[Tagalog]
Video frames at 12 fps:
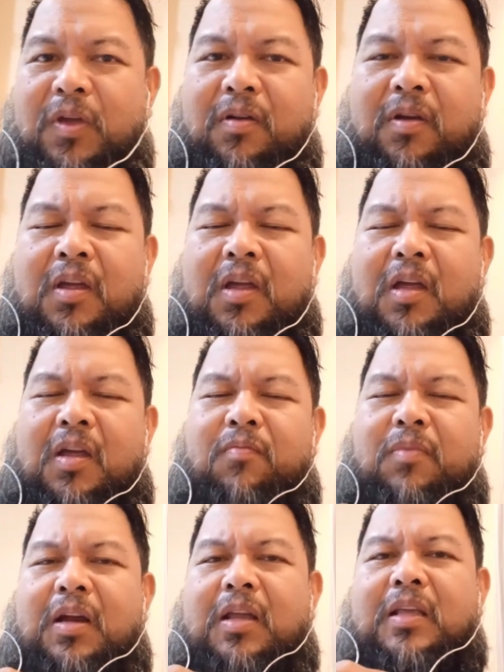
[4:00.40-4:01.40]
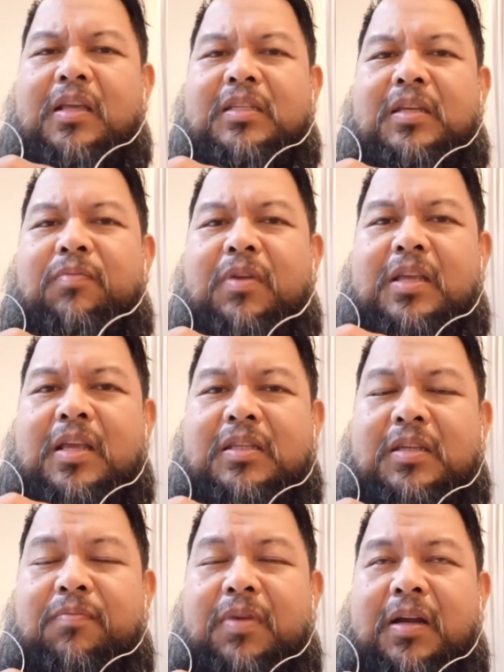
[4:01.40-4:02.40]
no maganda isipin niya
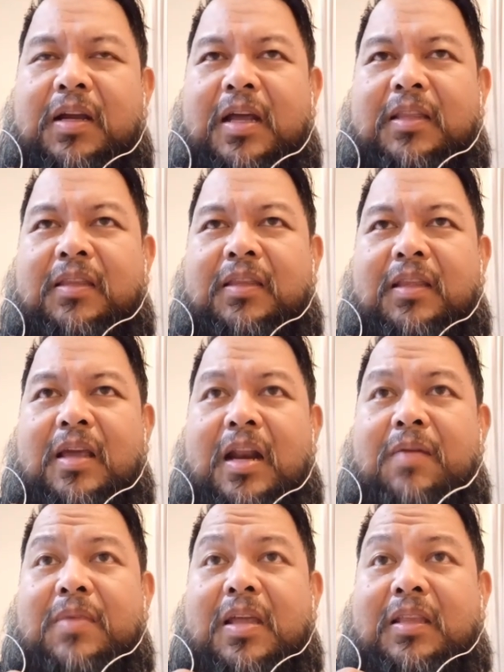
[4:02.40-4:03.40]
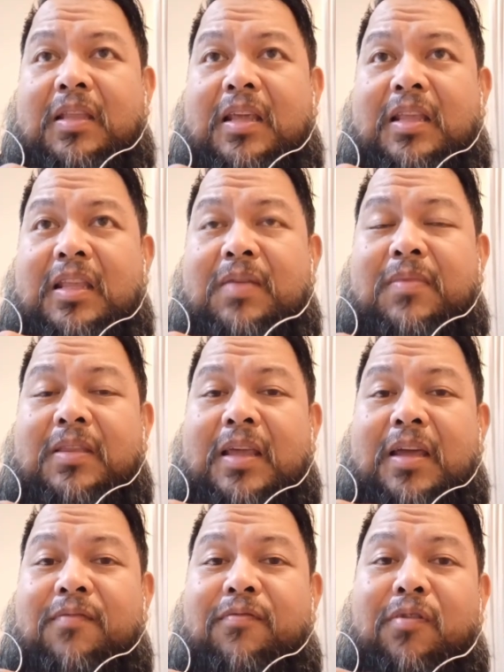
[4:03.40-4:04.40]
sapagkat alam natin na hindi man
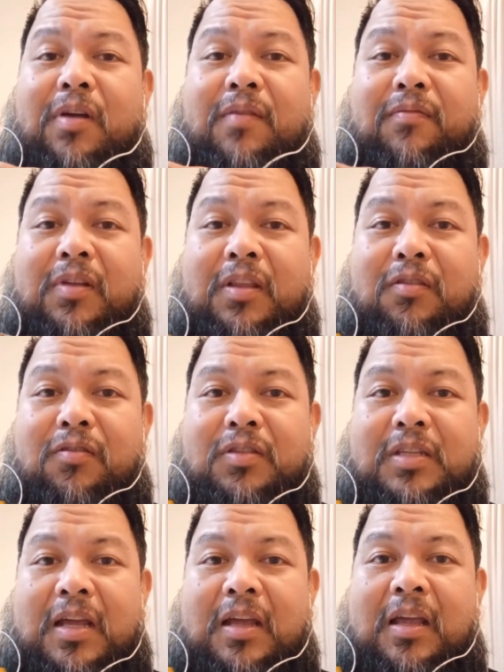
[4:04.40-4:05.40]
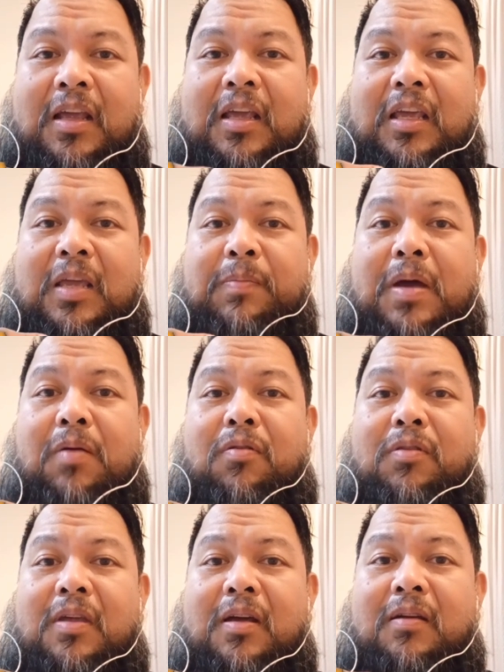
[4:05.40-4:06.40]
tayo forever dito sa
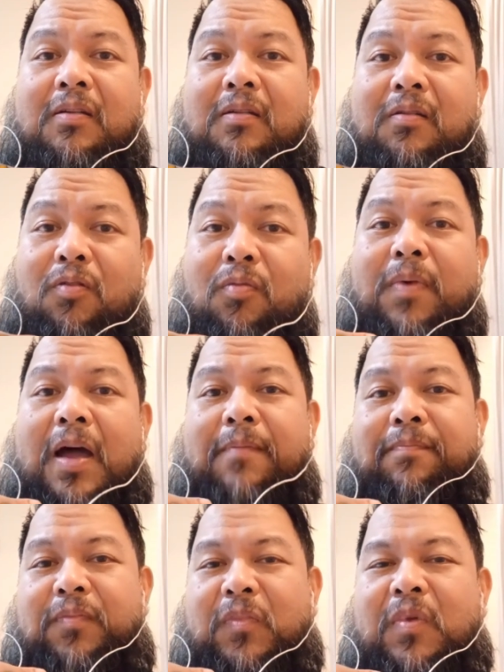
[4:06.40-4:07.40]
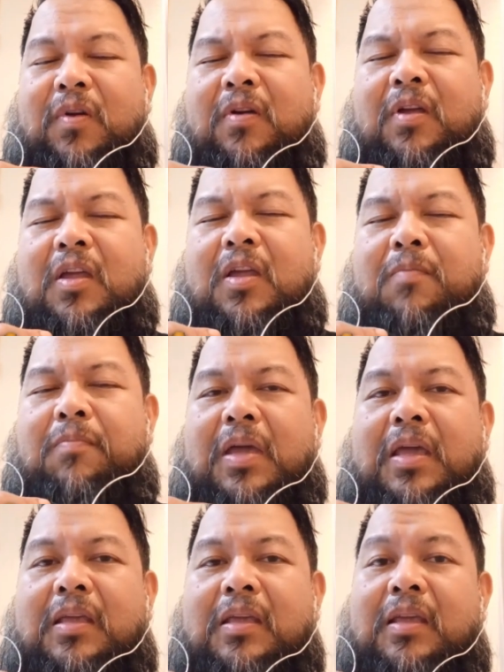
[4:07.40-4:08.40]
ibabaw ng lupa no
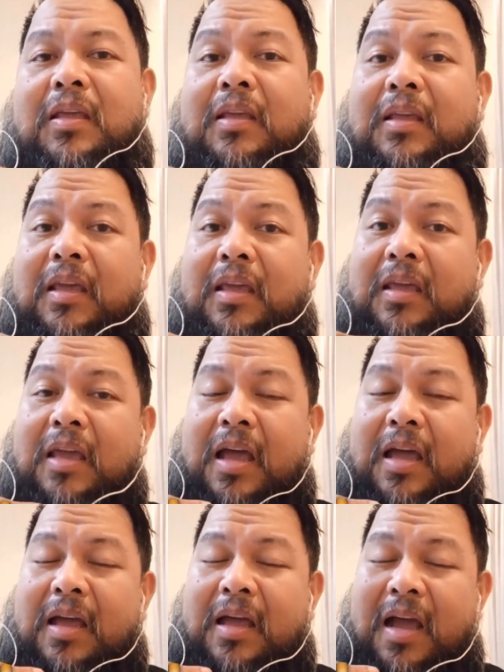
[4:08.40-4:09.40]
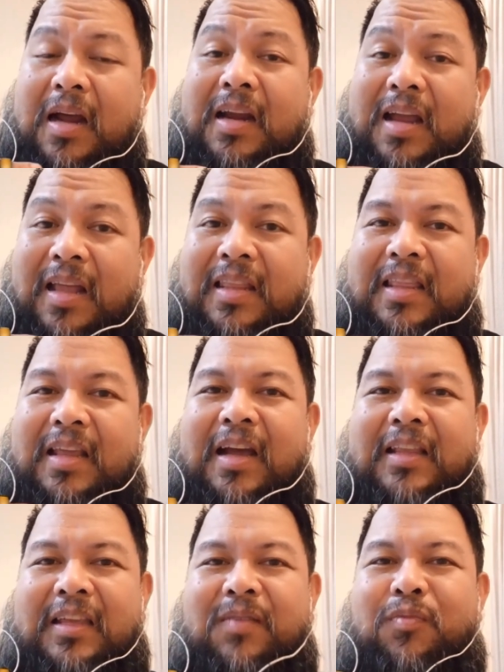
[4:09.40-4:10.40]
may uh, hangganan ng
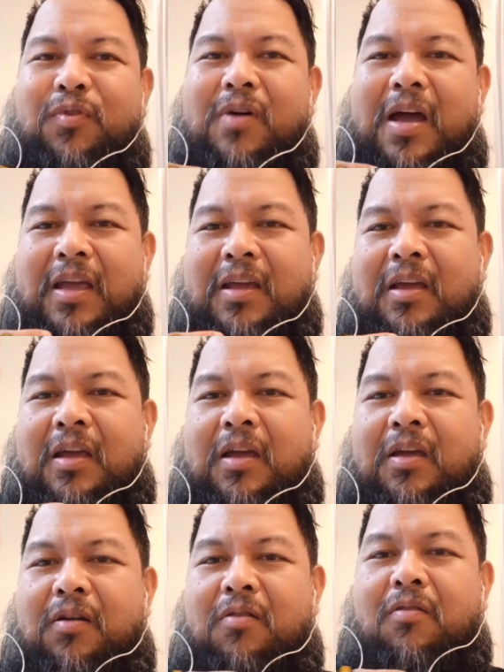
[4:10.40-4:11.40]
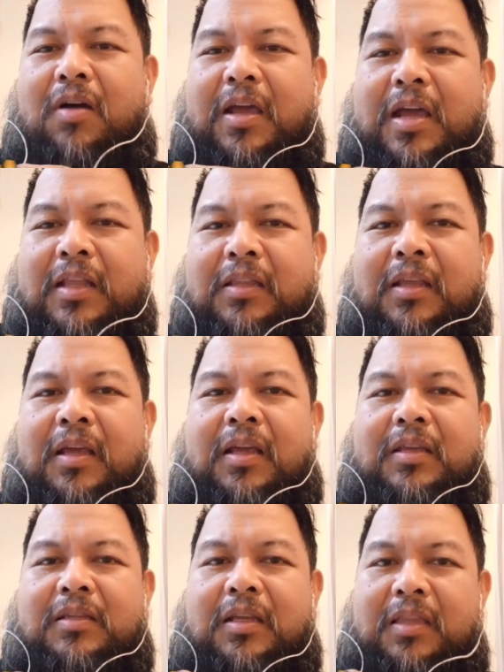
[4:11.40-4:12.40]
ating buhay o kaya't
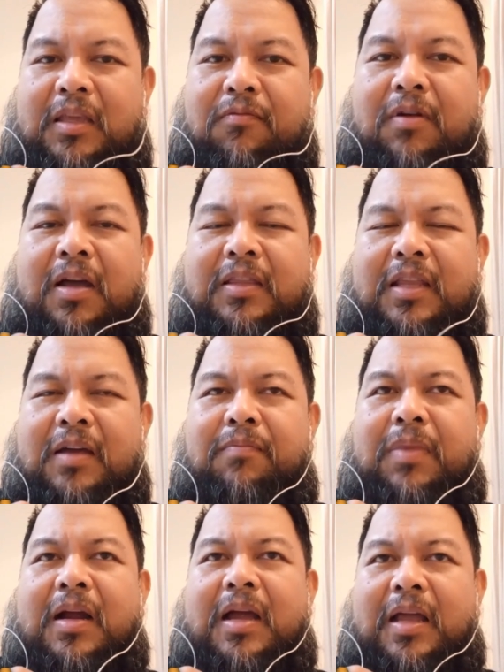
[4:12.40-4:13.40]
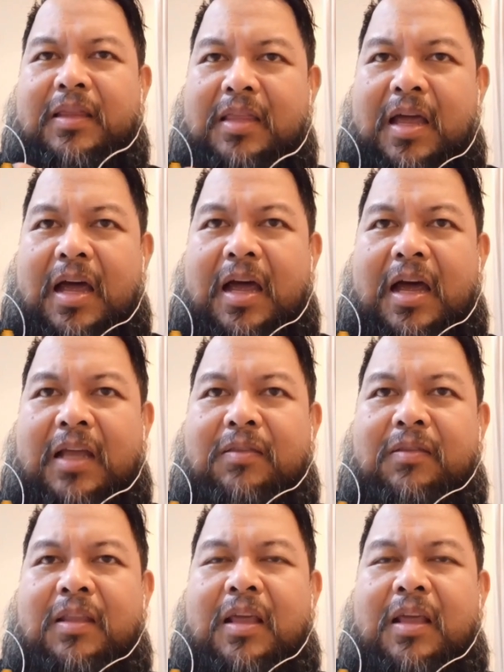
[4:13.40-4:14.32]
sa diwa ng paghahanda at